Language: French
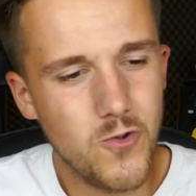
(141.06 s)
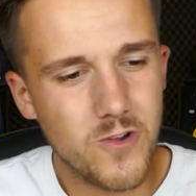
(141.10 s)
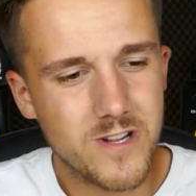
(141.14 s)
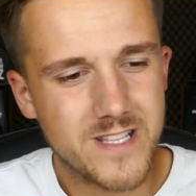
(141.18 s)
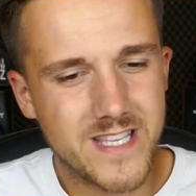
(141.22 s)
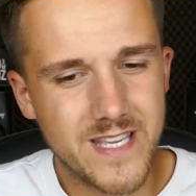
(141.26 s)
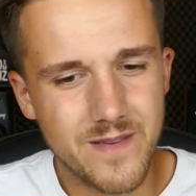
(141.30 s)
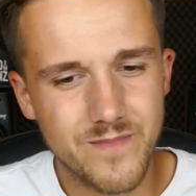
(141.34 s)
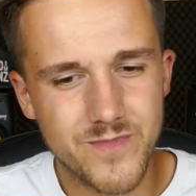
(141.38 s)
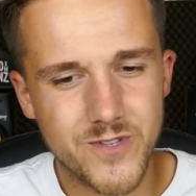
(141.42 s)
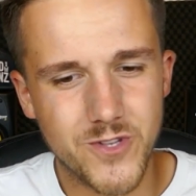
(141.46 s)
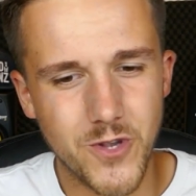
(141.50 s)

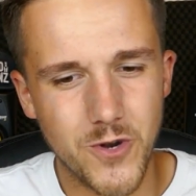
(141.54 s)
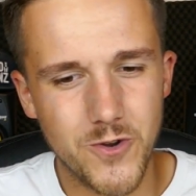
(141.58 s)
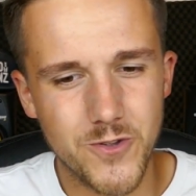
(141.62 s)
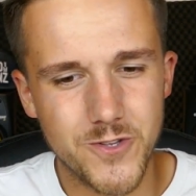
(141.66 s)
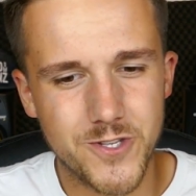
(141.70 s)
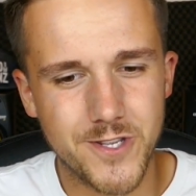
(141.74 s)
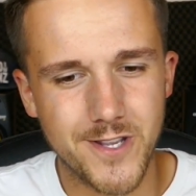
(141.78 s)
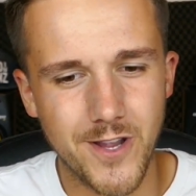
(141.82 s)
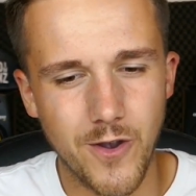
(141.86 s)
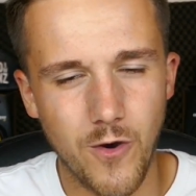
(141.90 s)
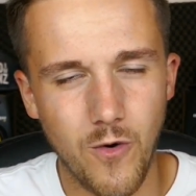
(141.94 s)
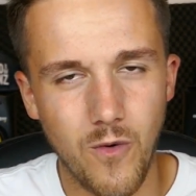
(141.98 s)
ultime
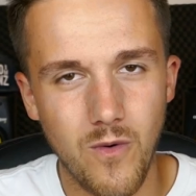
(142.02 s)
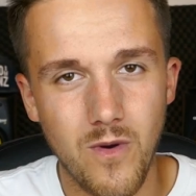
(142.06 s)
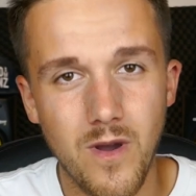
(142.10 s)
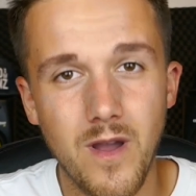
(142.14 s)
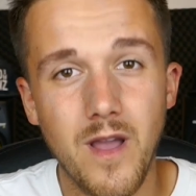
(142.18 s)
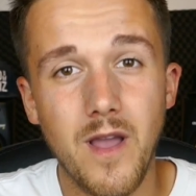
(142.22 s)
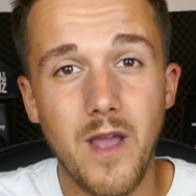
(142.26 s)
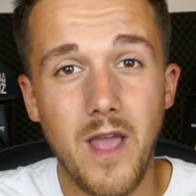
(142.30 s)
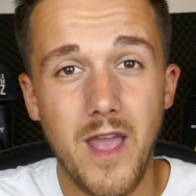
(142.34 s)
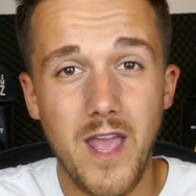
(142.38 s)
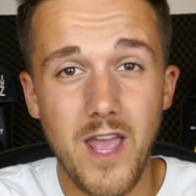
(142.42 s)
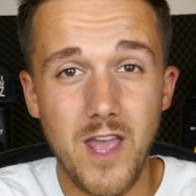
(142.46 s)
solution,
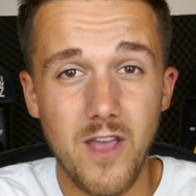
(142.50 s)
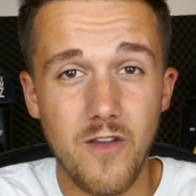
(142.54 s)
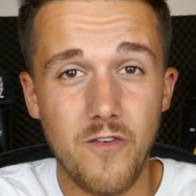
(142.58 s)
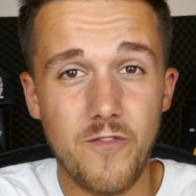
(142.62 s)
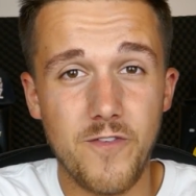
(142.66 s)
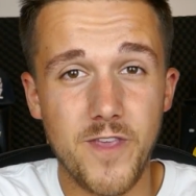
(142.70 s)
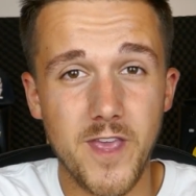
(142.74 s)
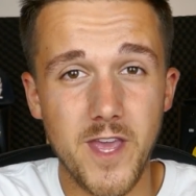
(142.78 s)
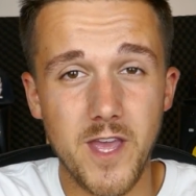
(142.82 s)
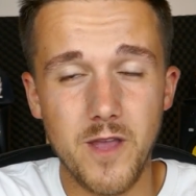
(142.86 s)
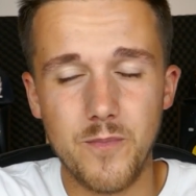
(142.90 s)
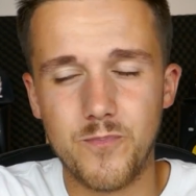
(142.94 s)

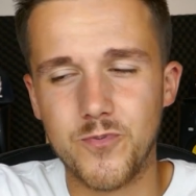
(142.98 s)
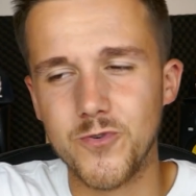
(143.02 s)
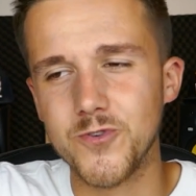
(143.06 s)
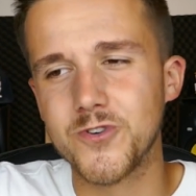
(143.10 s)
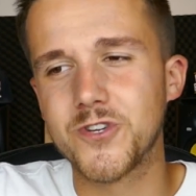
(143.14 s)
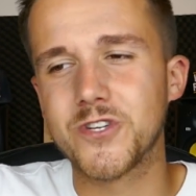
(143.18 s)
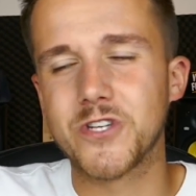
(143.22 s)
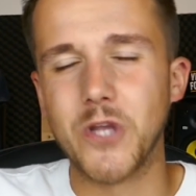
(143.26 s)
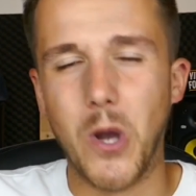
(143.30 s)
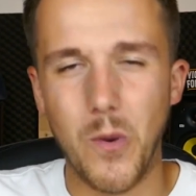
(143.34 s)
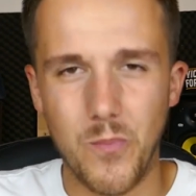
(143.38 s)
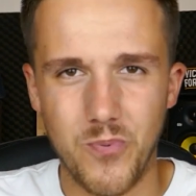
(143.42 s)
évier plus
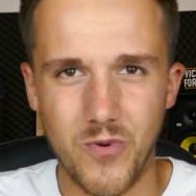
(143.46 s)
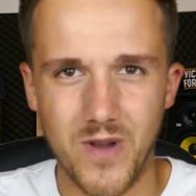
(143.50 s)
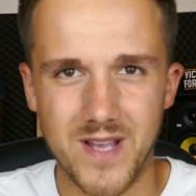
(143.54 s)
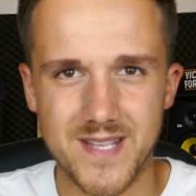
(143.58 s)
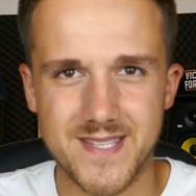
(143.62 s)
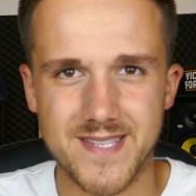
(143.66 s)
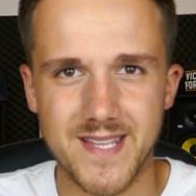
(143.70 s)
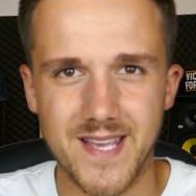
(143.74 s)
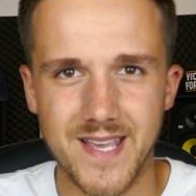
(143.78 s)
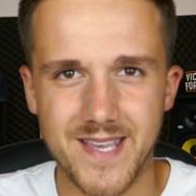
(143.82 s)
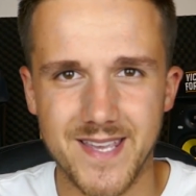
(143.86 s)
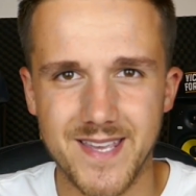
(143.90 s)
shampoing
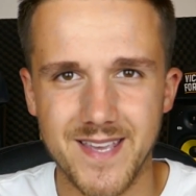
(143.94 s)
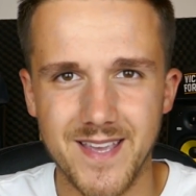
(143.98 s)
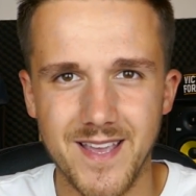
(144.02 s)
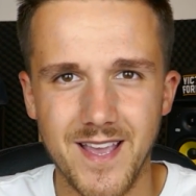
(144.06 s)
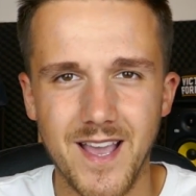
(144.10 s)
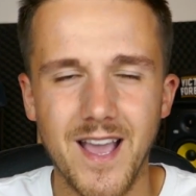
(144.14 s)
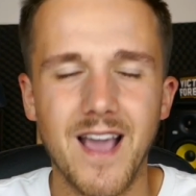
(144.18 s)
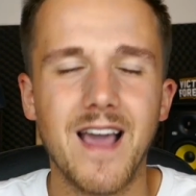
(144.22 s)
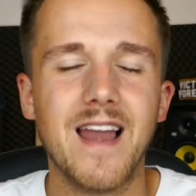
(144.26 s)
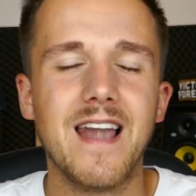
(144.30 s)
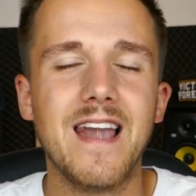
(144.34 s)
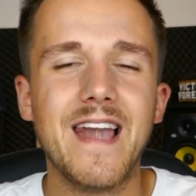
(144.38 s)
sec.
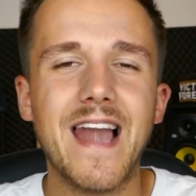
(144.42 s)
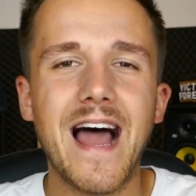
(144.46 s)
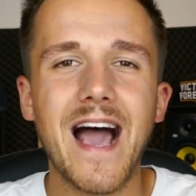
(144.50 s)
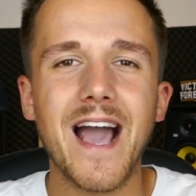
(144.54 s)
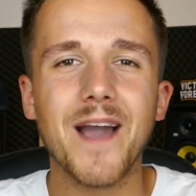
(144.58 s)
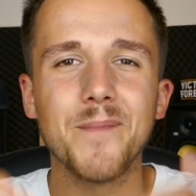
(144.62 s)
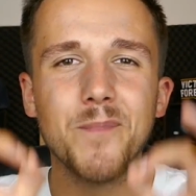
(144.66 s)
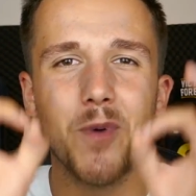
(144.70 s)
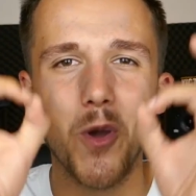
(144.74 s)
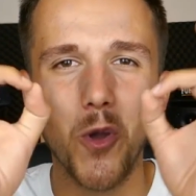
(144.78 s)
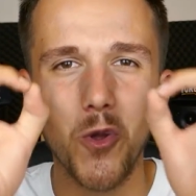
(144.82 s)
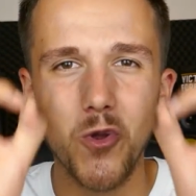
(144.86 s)
L'arme